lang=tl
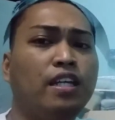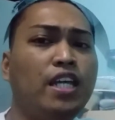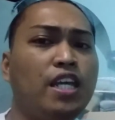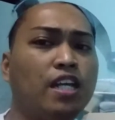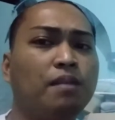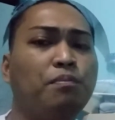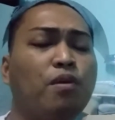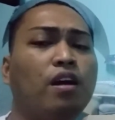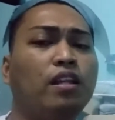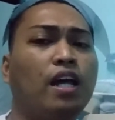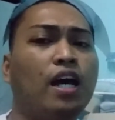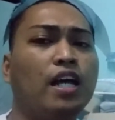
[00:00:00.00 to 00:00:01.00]
Ingat po
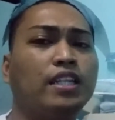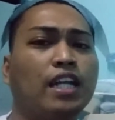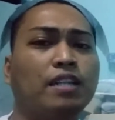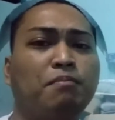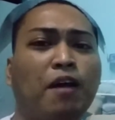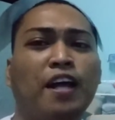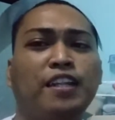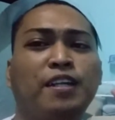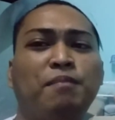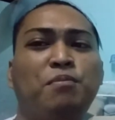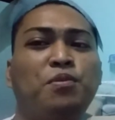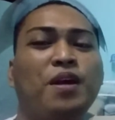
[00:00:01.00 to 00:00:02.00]
ang lahat at
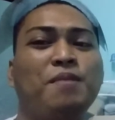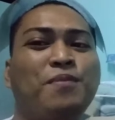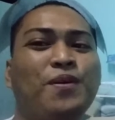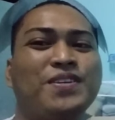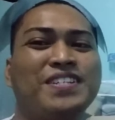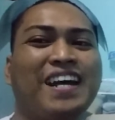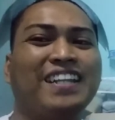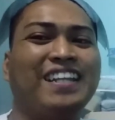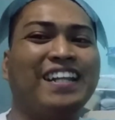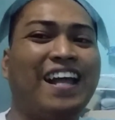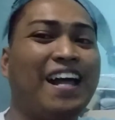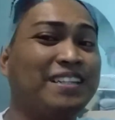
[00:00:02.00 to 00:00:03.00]
magandang buhay po sa
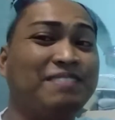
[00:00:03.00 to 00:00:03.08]
ating lahat.